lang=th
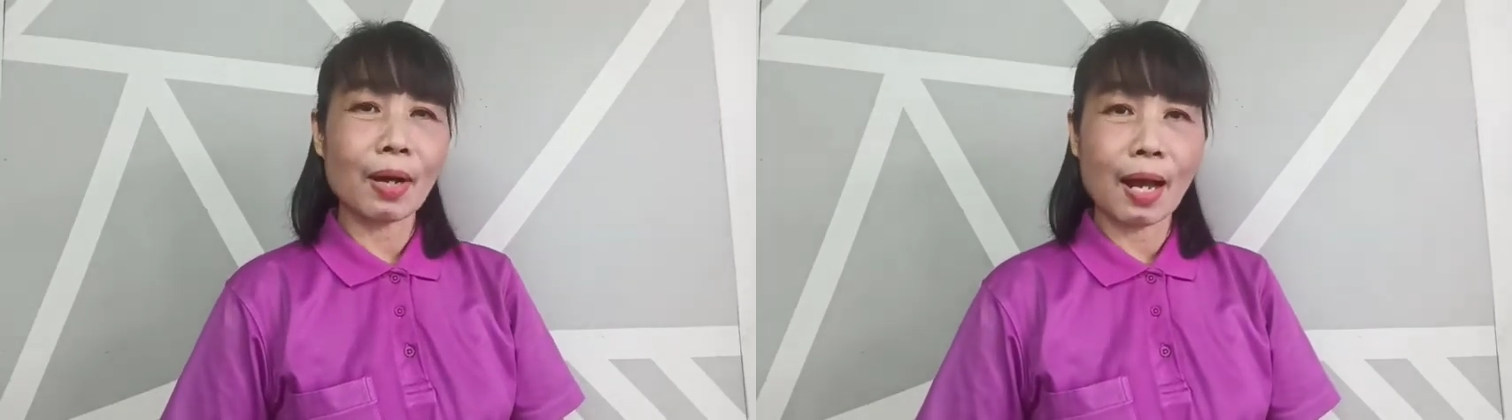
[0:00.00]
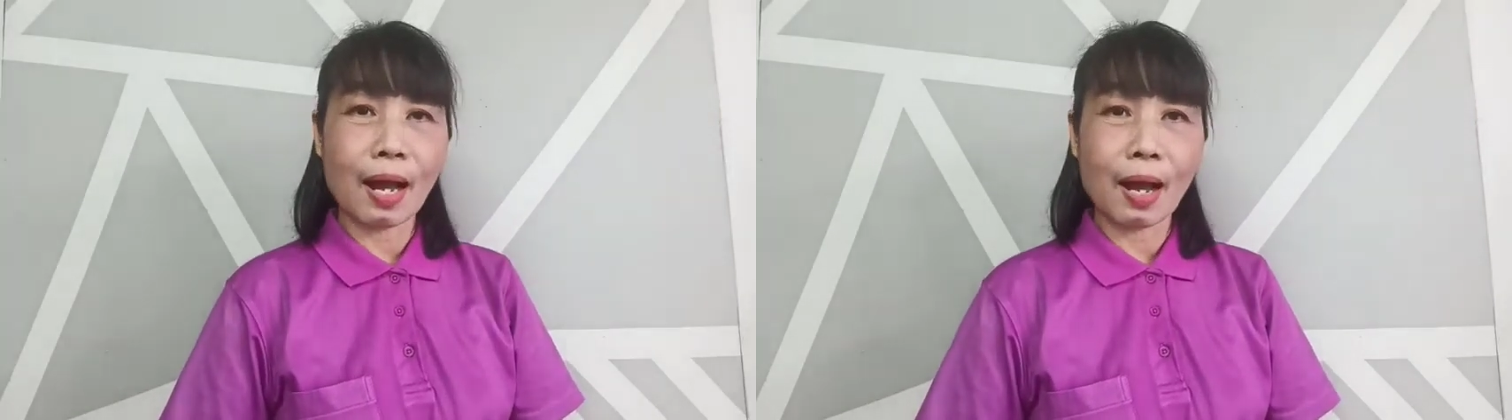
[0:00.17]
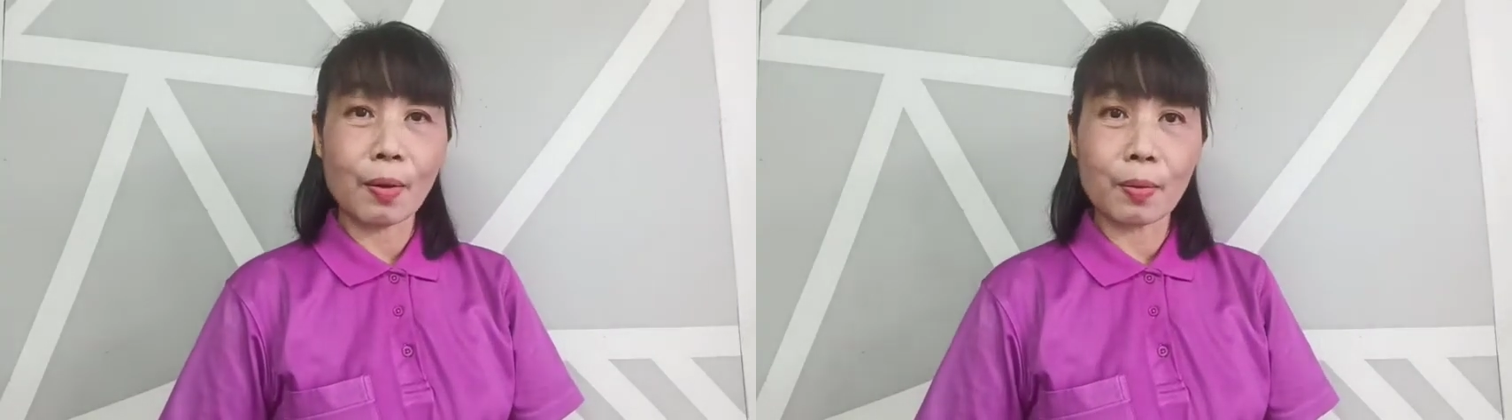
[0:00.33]

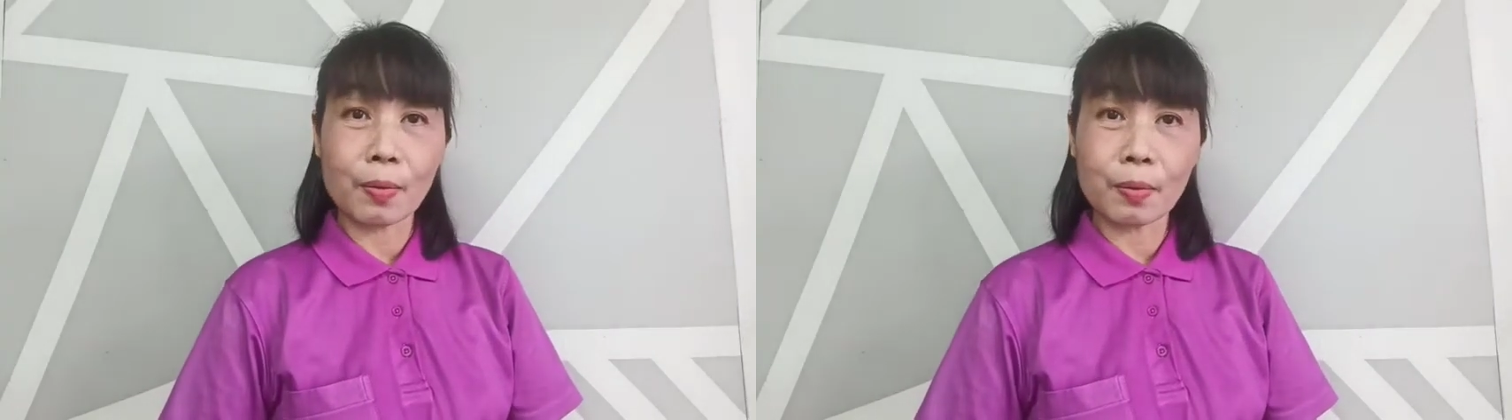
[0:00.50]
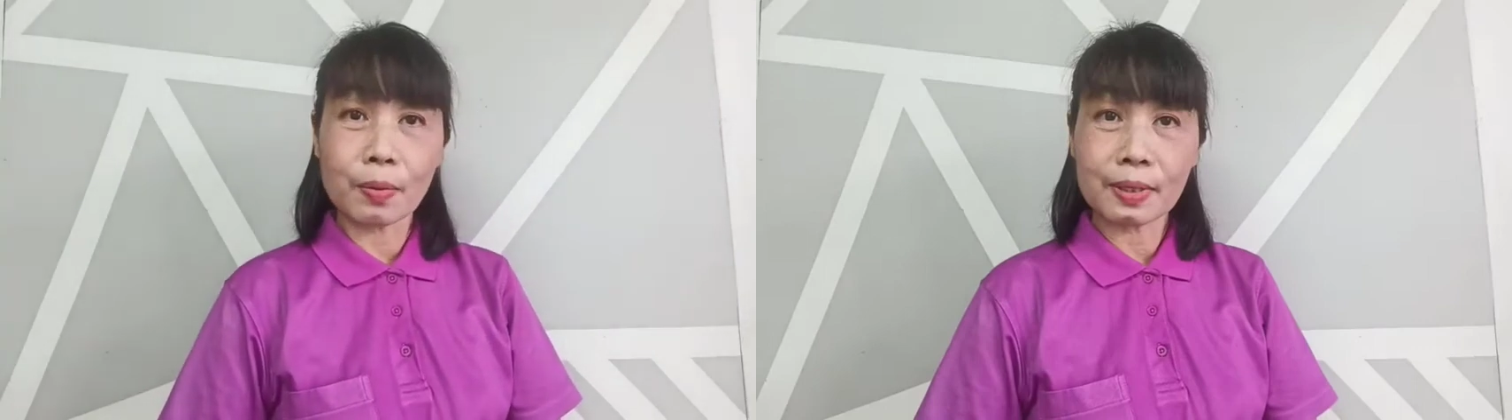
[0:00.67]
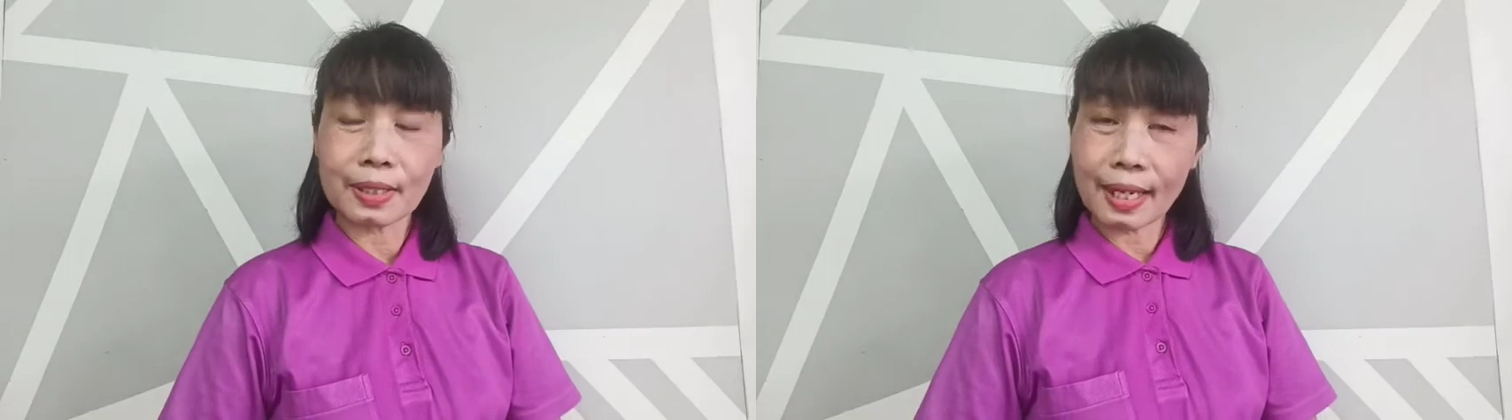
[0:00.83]
เขา
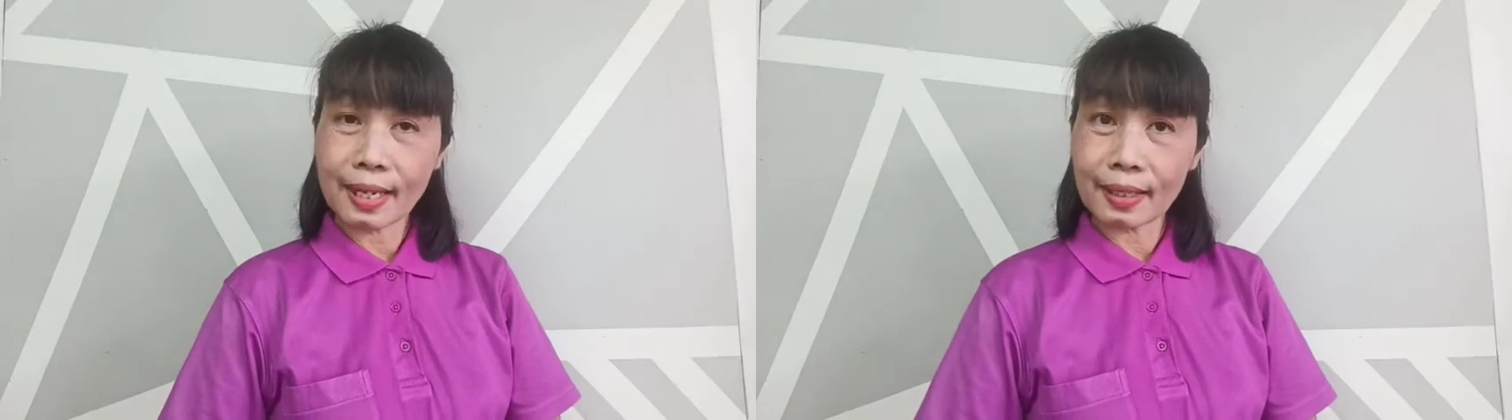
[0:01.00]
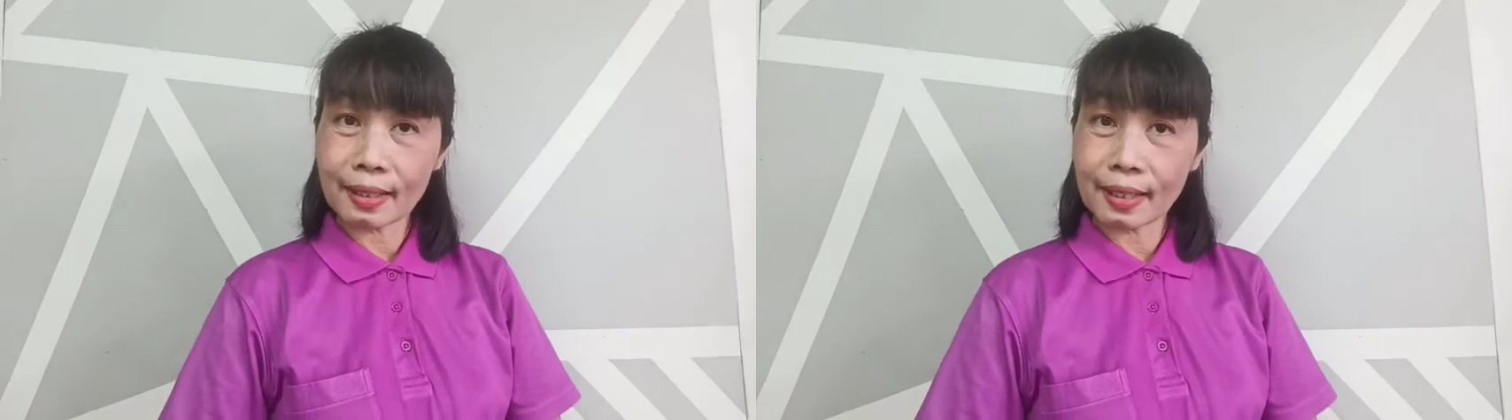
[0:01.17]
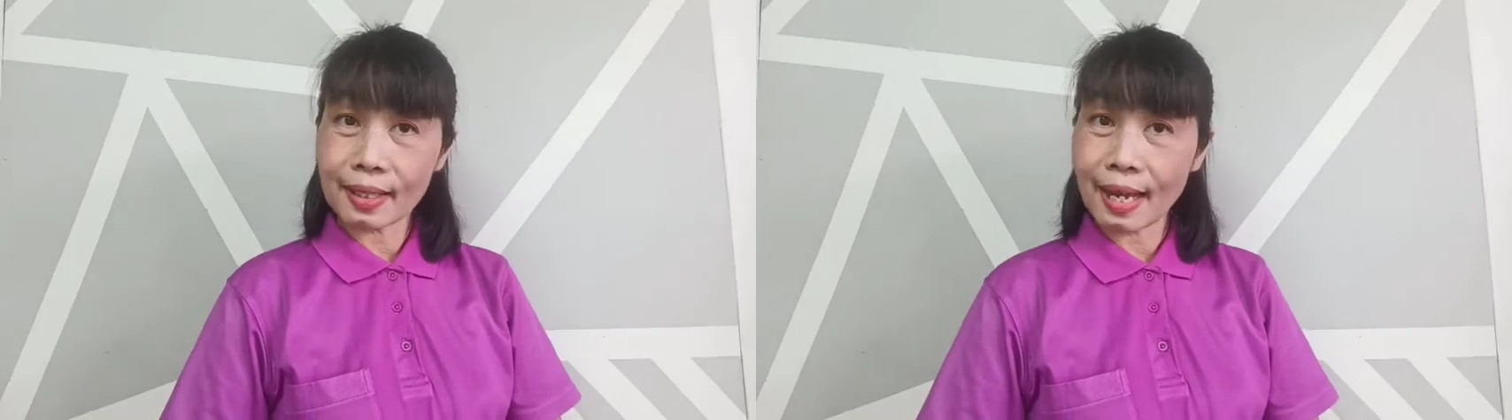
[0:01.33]
เช่น
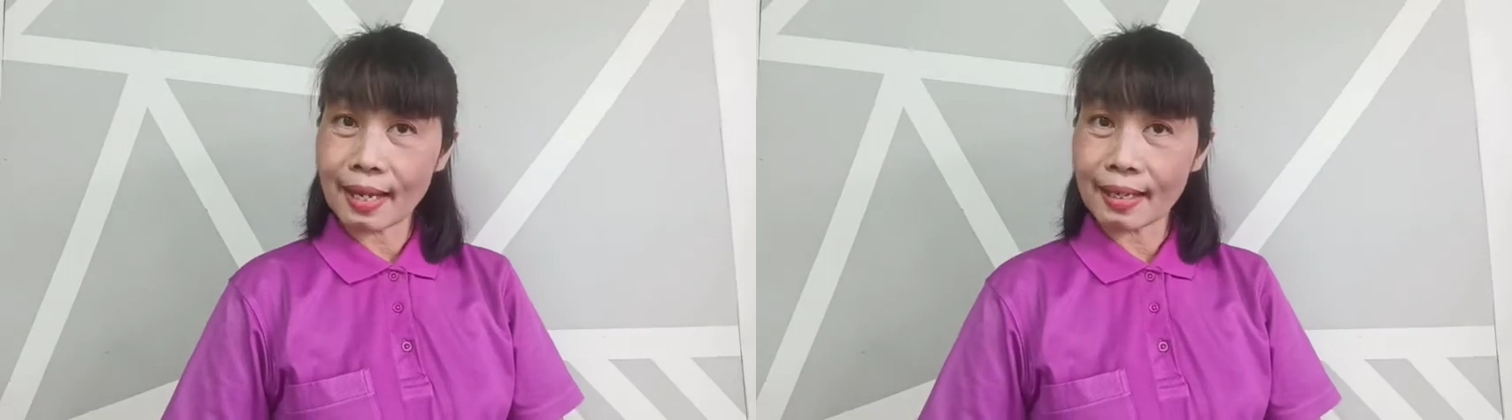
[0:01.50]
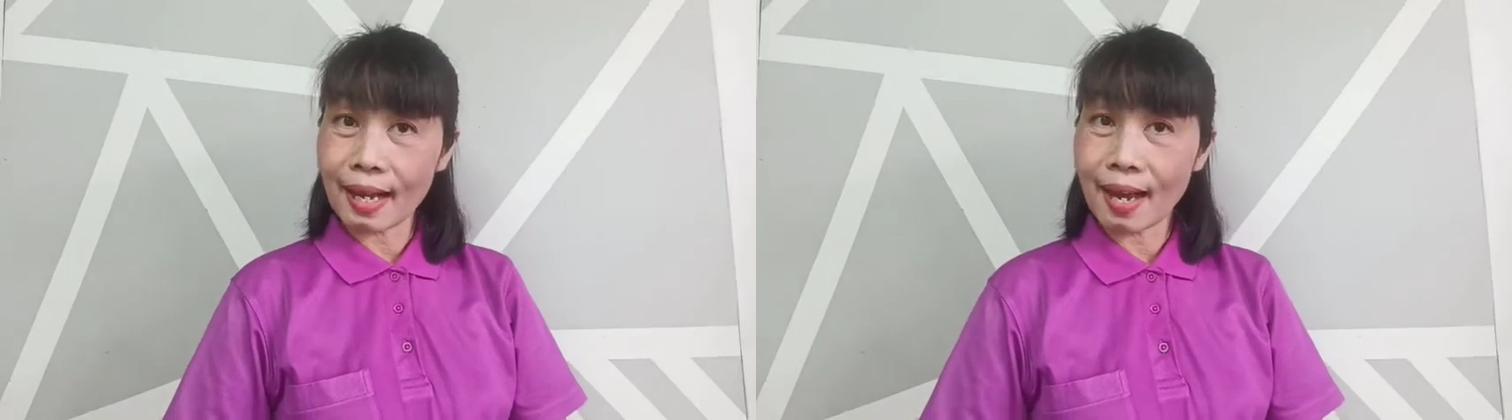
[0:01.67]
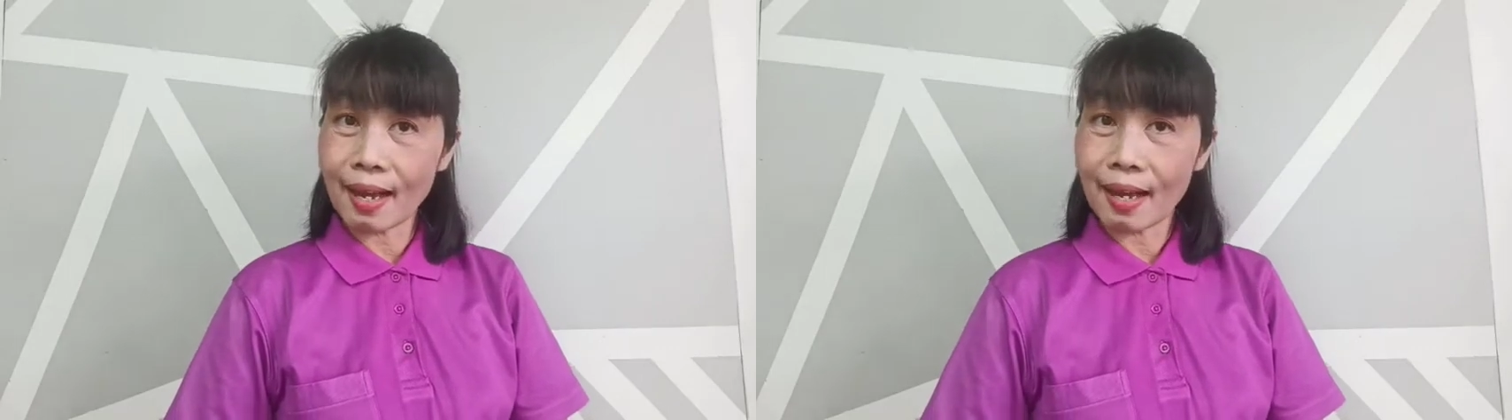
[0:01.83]
ที่ไหน
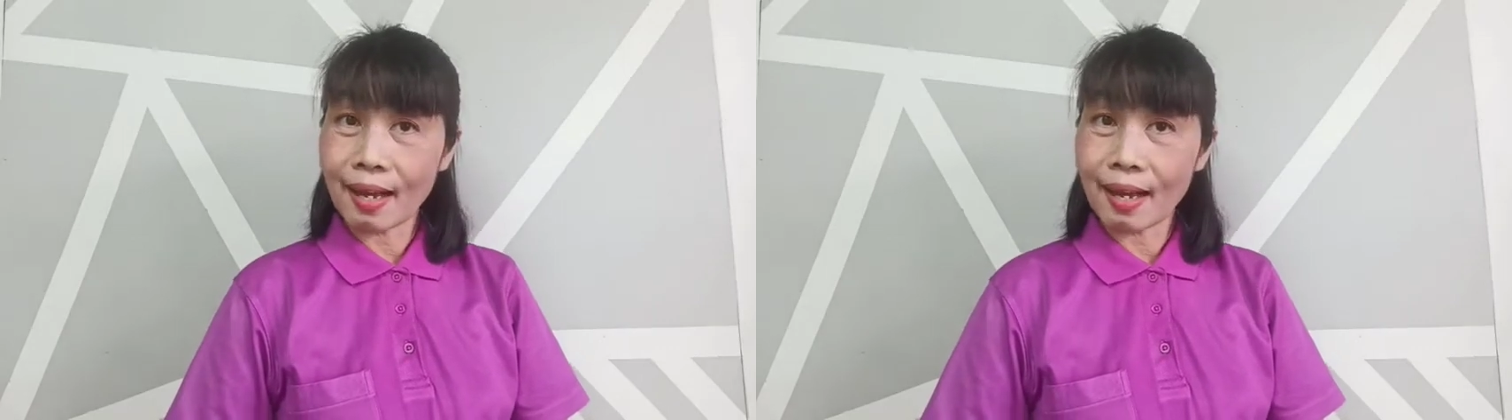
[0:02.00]
คะ